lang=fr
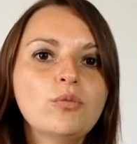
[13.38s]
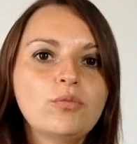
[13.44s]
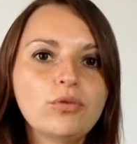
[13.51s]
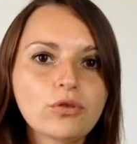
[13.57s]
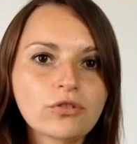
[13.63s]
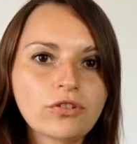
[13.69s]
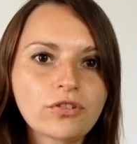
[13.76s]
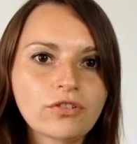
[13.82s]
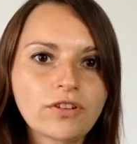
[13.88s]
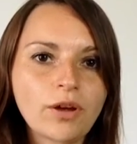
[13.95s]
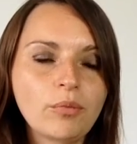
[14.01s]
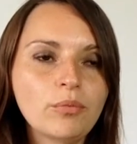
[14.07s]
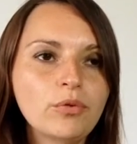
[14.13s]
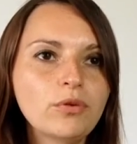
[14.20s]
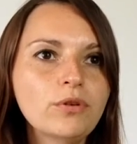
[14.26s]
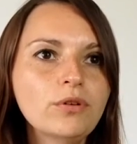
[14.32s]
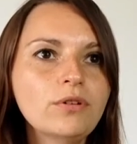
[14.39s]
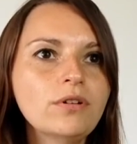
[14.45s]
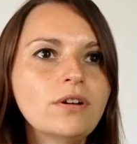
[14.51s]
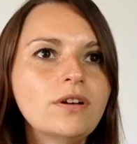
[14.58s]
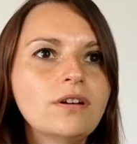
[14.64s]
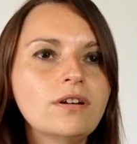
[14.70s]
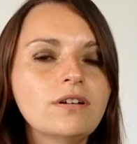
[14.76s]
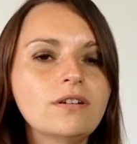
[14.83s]
Pour changer un peu,
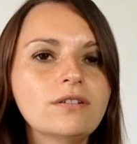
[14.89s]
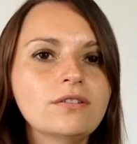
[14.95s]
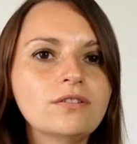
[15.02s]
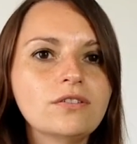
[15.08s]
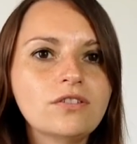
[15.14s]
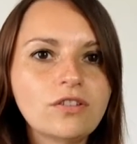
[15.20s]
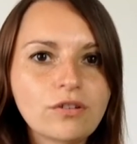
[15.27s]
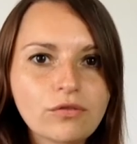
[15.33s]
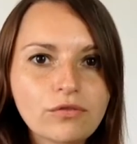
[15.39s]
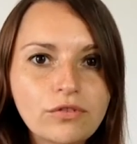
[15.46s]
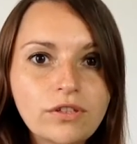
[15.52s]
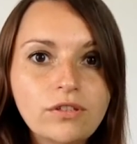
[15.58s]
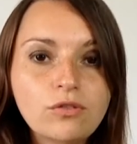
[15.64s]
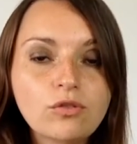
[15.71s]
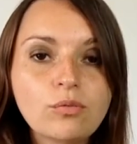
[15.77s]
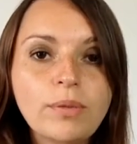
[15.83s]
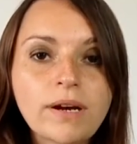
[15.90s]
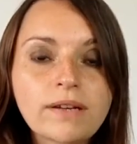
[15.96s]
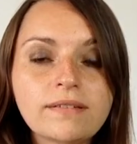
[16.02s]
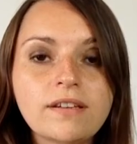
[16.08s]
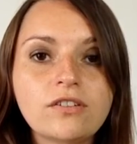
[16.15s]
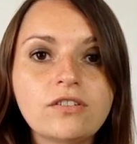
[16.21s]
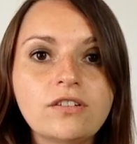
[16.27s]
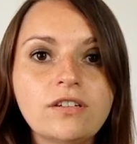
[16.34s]
euh, j'ai envie de
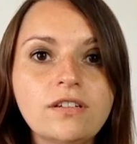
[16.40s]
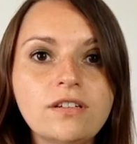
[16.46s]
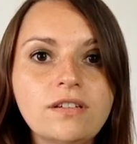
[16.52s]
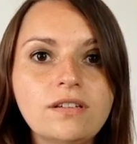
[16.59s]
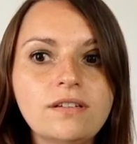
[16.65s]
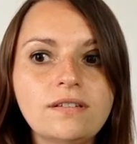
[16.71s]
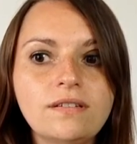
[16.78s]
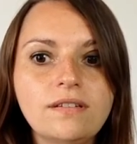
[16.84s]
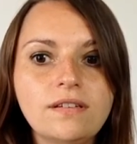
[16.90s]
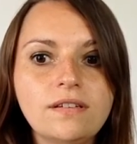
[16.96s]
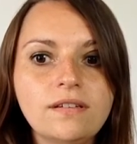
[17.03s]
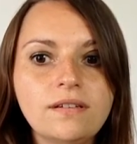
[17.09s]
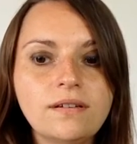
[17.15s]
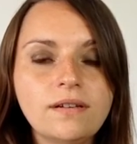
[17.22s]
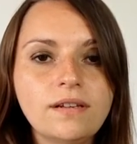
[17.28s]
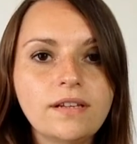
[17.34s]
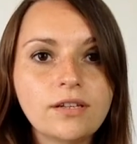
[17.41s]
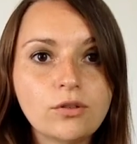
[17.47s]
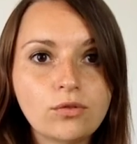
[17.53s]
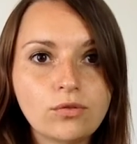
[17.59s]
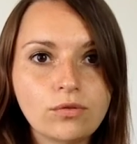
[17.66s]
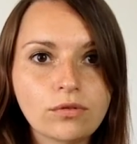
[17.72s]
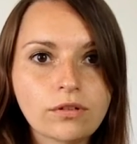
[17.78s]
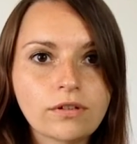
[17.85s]
partager des
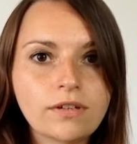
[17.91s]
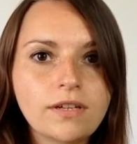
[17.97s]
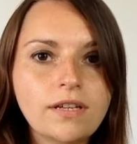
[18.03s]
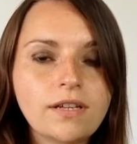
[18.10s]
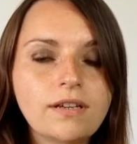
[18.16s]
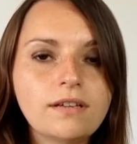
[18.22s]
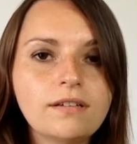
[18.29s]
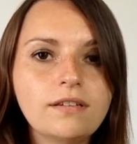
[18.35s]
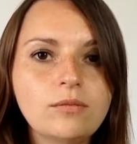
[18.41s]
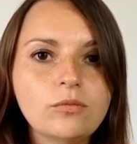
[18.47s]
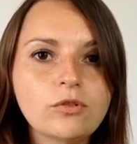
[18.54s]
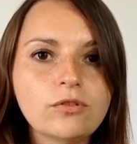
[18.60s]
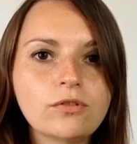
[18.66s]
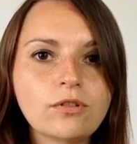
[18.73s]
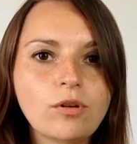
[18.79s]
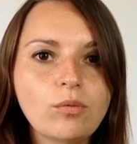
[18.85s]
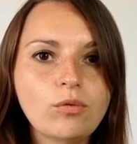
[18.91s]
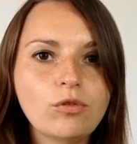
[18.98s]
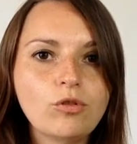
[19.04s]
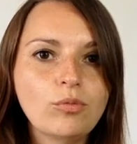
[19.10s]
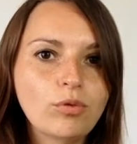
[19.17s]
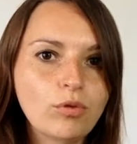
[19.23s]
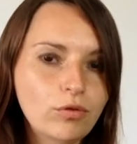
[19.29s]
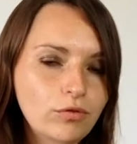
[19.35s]
lectures qui me
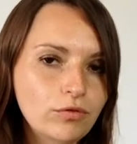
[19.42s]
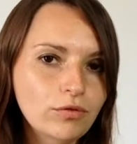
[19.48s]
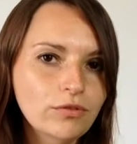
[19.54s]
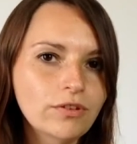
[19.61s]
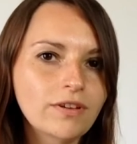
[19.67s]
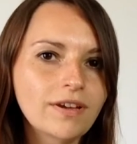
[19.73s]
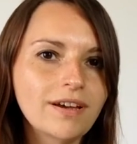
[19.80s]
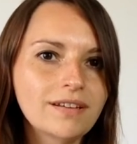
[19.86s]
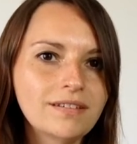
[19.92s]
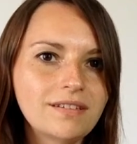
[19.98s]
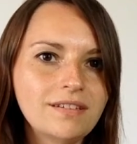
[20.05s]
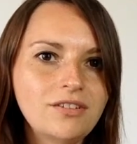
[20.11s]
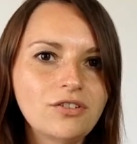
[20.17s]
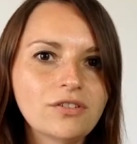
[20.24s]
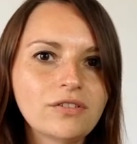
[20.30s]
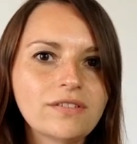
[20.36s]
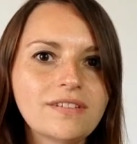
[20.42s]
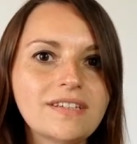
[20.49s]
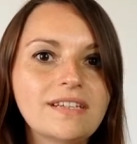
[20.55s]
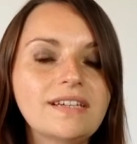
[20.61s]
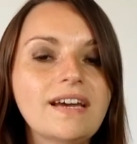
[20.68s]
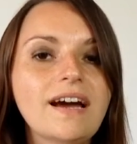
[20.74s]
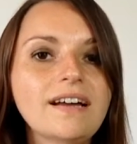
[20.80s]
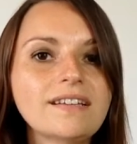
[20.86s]
semblent profondes, intelligentes
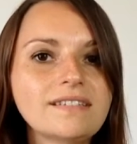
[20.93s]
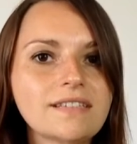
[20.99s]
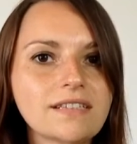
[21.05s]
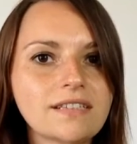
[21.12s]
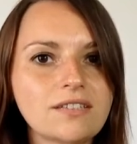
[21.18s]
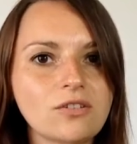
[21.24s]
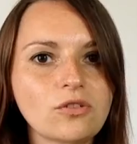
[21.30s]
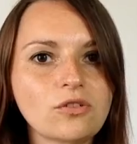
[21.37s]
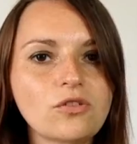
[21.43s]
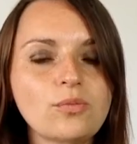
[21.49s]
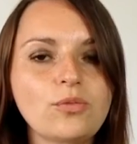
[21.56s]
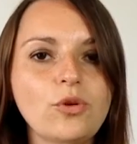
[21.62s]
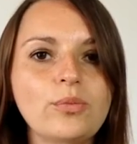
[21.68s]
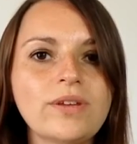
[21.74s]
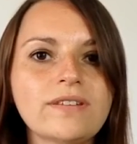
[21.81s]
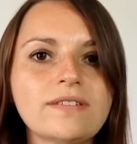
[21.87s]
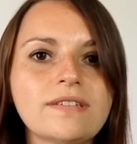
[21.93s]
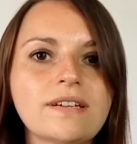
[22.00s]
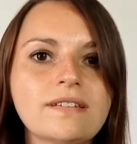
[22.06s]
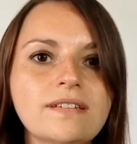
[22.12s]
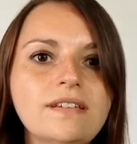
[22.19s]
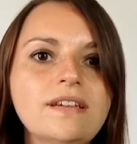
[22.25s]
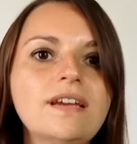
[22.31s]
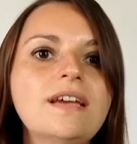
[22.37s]
et intéressantes pour bien
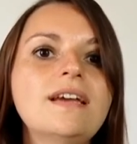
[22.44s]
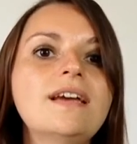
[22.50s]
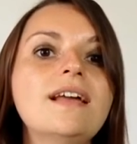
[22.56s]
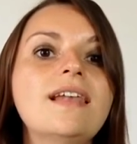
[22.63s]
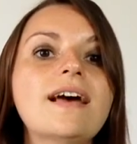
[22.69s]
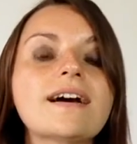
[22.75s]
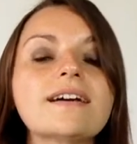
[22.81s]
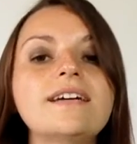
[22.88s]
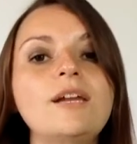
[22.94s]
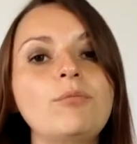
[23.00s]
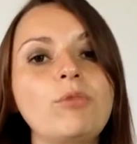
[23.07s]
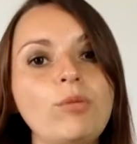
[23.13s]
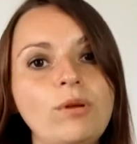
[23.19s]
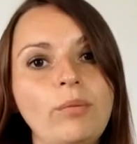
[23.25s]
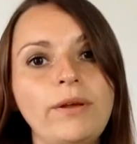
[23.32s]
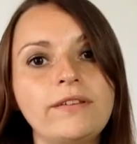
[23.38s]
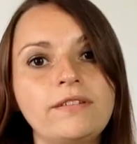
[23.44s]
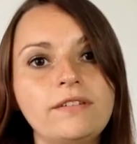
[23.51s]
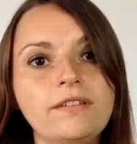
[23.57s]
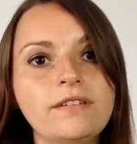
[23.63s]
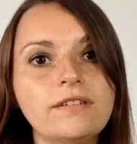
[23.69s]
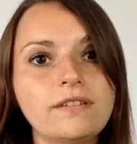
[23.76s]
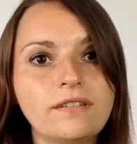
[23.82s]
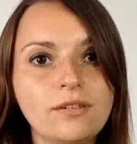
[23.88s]
cerner la réelle
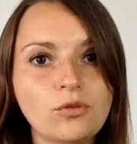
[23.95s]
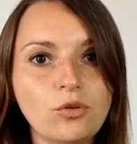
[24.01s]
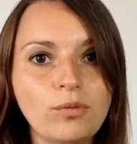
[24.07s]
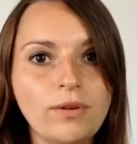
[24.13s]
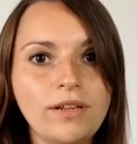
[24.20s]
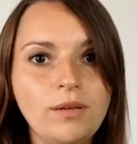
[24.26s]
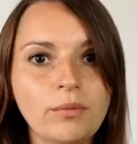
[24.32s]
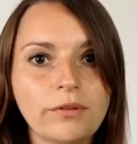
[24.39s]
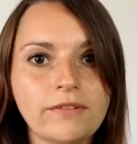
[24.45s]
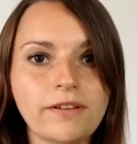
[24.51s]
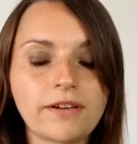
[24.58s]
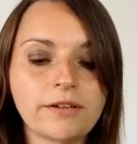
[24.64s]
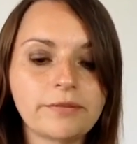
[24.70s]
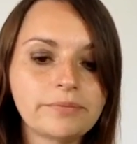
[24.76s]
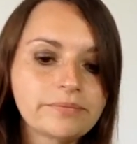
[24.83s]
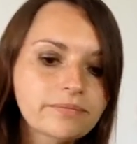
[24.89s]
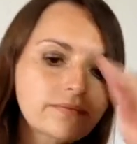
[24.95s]
problématique des troubles alimentaires.